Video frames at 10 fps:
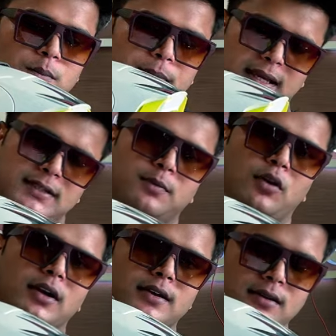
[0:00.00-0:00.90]
प्राइस
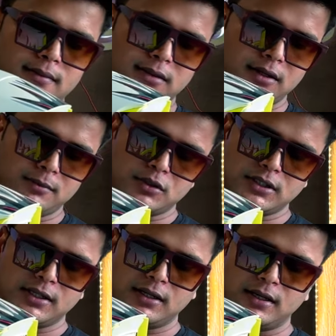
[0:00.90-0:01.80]
पॉइंट के हिसाब से मुझे
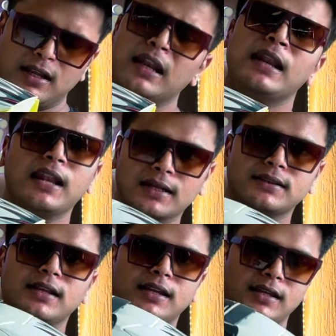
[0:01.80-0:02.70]

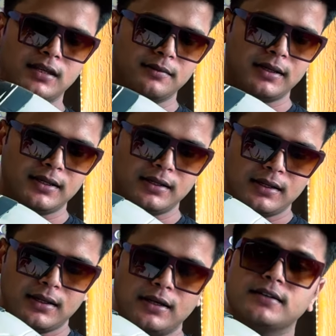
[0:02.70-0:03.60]
लगता नहीं कि भाई
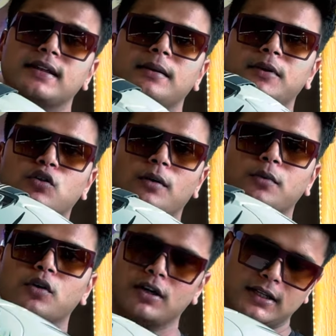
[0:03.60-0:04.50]
इस हेलमेट को
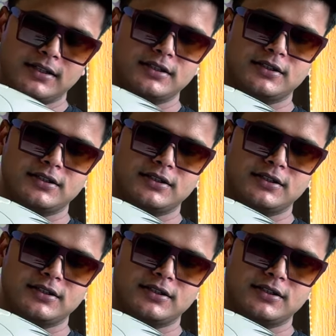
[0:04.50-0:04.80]
आपको खरीदना